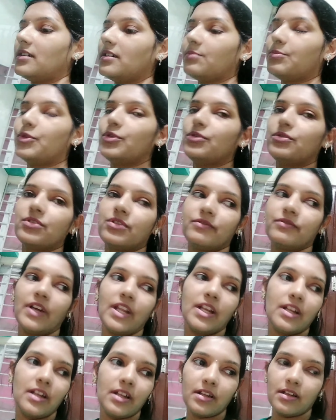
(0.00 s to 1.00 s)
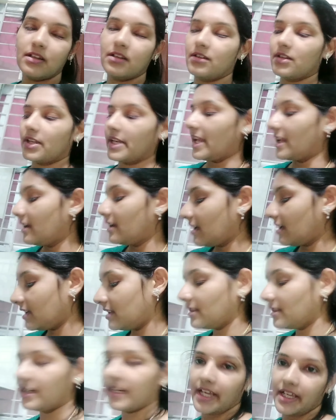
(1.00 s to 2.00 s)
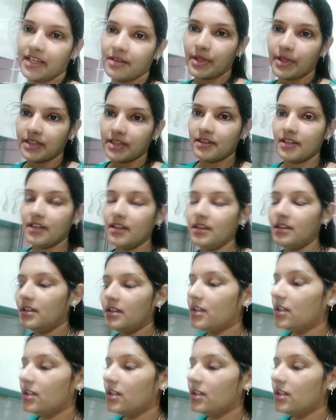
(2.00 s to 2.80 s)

ఇప్పుడు ట్వెల్వ్ టెన్ అయింది టైం అంతే